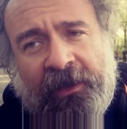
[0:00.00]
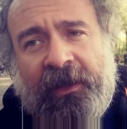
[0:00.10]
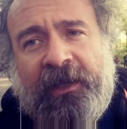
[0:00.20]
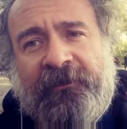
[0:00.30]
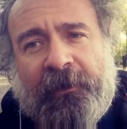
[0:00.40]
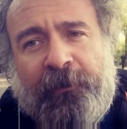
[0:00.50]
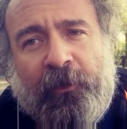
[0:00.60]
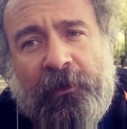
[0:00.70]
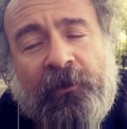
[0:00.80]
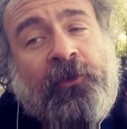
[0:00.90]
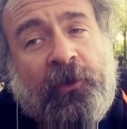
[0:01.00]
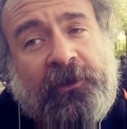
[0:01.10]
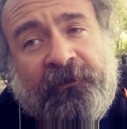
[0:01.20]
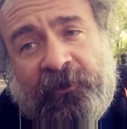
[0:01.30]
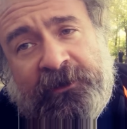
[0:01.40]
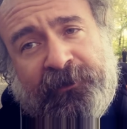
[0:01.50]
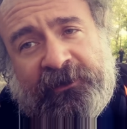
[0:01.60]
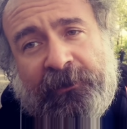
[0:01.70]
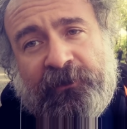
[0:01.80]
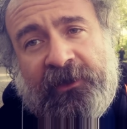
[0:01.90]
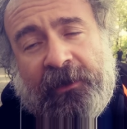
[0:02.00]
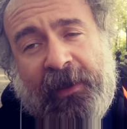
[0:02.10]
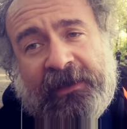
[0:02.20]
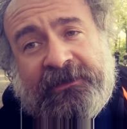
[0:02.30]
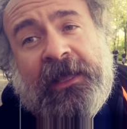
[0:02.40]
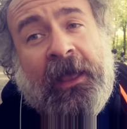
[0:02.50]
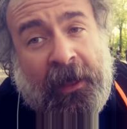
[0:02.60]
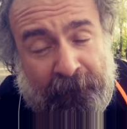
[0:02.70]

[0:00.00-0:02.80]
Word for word: il Liverpool, noi tifosi potremmo dire basta,